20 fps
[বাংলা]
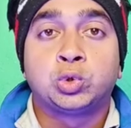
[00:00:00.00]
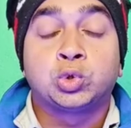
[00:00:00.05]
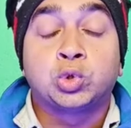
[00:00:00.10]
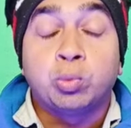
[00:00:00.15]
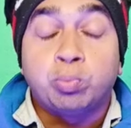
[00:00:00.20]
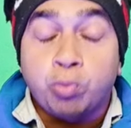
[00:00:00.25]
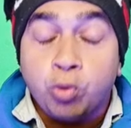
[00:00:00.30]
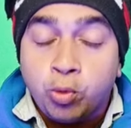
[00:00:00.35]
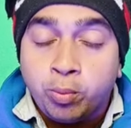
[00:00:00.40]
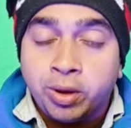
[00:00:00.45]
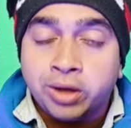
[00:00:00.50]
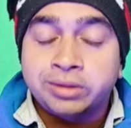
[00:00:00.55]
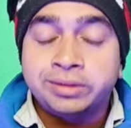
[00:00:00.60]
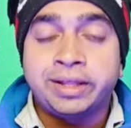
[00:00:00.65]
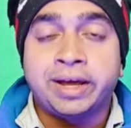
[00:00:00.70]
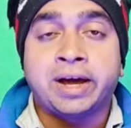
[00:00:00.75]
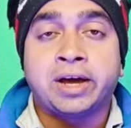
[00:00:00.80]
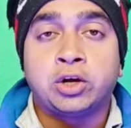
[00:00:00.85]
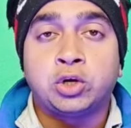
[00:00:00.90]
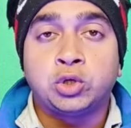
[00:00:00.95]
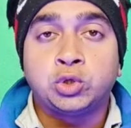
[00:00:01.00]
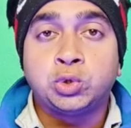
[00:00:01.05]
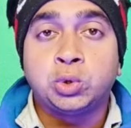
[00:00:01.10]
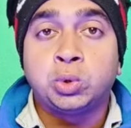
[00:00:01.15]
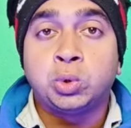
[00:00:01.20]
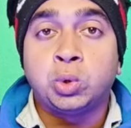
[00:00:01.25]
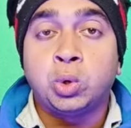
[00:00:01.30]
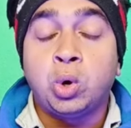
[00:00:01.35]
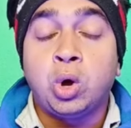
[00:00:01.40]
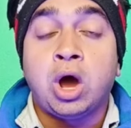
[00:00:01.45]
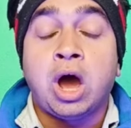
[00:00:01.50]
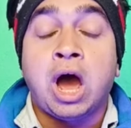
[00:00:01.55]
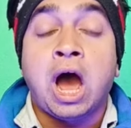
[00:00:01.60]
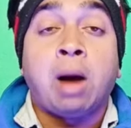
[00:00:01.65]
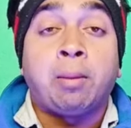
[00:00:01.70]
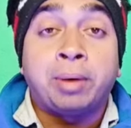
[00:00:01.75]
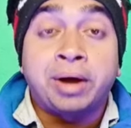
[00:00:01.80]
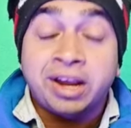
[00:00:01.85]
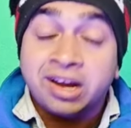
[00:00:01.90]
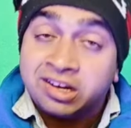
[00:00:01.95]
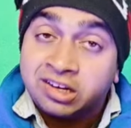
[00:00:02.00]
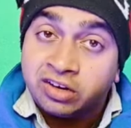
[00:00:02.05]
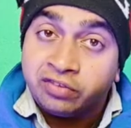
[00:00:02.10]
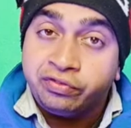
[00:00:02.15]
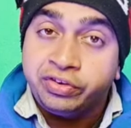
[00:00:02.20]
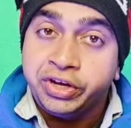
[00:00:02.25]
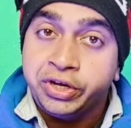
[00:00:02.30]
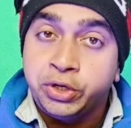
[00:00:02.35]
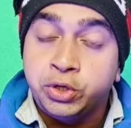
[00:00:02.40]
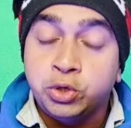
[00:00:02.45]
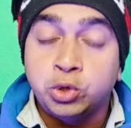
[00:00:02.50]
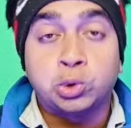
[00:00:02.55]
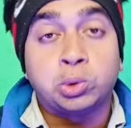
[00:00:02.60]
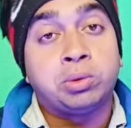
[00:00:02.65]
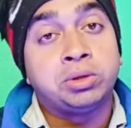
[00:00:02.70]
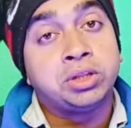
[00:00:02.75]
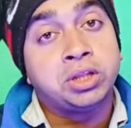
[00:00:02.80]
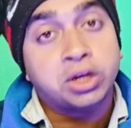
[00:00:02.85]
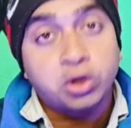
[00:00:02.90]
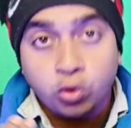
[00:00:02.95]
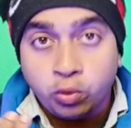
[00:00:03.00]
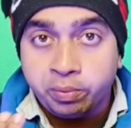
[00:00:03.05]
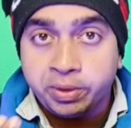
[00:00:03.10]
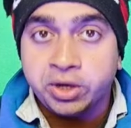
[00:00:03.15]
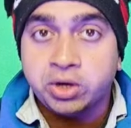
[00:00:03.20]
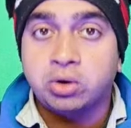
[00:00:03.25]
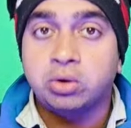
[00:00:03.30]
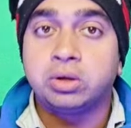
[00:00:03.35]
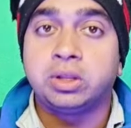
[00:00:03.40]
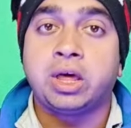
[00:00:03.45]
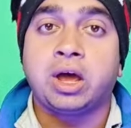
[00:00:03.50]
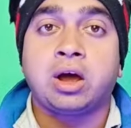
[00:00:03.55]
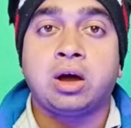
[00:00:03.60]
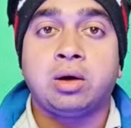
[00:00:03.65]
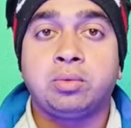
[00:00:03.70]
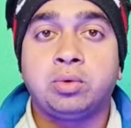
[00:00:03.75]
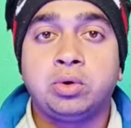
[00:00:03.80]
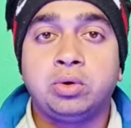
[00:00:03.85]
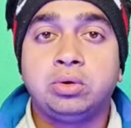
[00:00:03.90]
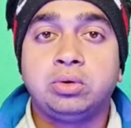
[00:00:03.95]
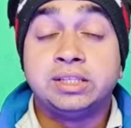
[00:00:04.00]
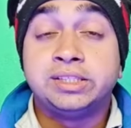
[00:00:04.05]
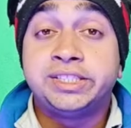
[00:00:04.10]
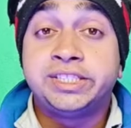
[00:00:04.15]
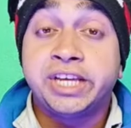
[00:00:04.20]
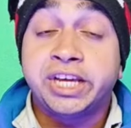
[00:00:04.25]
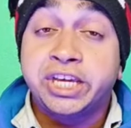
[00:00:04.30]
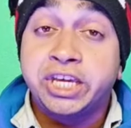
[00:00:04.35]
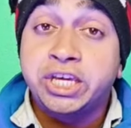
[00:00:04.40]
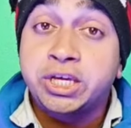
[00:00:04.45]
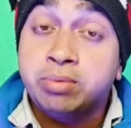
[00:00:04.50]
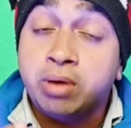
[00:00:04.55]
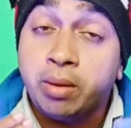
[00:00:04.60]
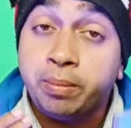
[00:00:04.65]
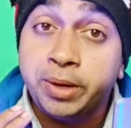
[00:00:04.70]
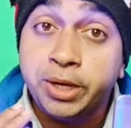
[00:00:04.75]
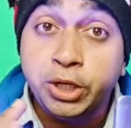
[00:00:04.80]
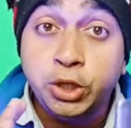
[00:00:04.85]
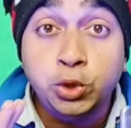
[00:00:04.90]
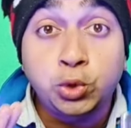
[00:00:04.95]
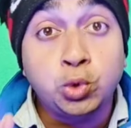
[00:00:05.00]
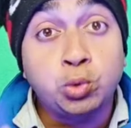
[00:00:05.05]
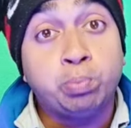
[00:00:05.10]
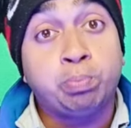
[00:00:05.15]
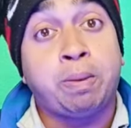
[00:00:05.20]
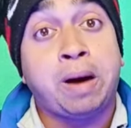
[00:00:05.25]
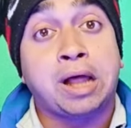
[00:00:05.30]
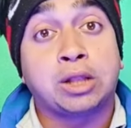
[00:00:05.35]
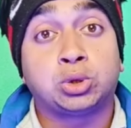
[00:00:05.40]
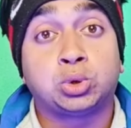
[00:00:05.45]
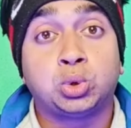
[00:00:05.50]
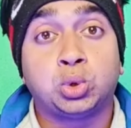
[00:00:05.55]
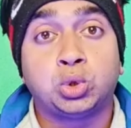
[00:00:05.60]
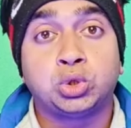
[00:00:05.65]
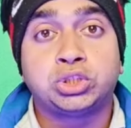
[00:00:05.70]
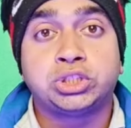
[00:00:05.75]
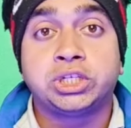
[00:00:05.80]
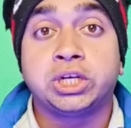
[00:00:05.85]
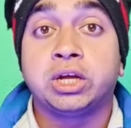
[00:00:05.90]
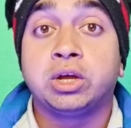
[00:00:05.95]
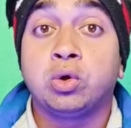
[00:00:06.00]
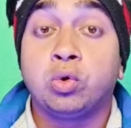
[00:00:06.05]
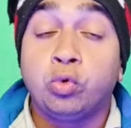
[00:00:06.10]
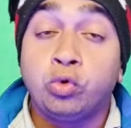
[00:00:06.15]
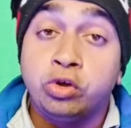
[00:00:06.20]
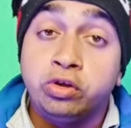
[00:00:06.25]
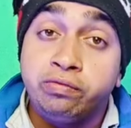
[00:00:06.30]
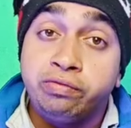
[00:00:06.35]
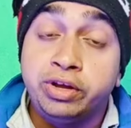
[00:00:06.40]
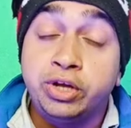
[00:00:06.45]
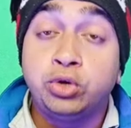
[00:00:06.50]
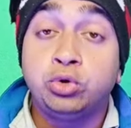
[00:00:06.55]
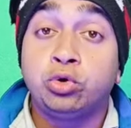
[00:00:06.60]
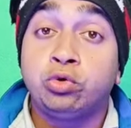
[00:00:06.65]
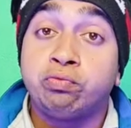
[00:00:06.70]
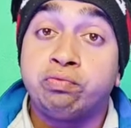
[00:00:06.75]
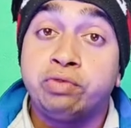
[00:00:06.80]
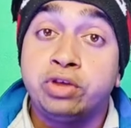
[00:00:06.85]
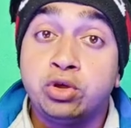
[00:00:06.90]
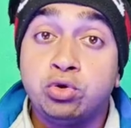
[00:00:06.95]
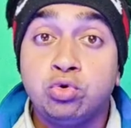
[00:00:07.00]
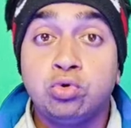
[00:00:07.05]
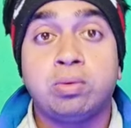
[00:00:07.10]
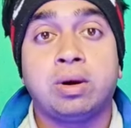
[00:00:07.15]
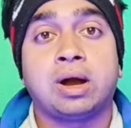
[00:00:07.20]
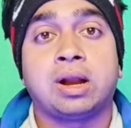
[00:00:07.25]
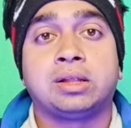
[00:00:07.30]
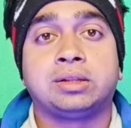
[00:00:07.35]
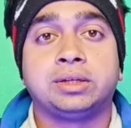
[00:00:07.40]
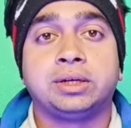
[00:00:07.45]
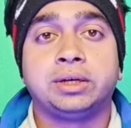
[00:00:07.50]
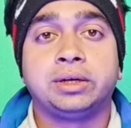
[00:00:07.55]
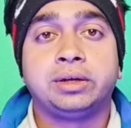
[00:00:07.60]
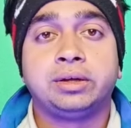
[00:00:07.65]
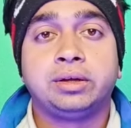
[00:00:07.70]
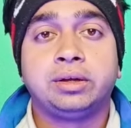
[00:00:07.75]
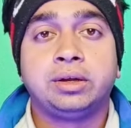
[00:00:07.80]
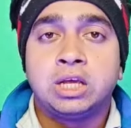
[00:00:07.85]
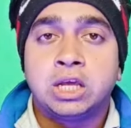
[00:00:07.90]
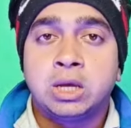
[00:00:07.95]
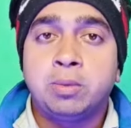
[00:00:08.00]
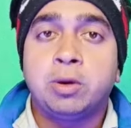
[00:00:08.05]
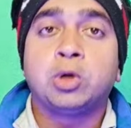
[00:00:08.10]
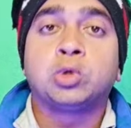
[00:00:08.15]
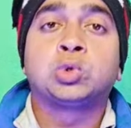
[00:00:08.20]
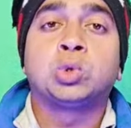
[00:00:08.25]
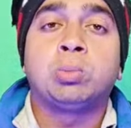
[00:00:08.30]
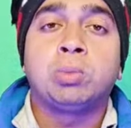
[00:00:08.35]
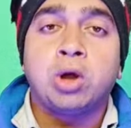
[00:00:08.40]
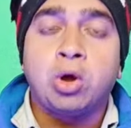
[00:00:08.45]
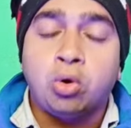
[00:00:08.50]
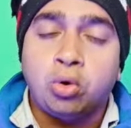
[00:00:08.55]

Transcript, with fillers: তো প্রমাণ দেখানোর জন্য আমার একটা ভিডিও তোমাদেরকে ওপেন করে দেখাবো যে কিভাবে ইউটিউব বাধ্য হচ্ছে ওই ভিডিওর ভিউ বাড়াতে এবং তোমরা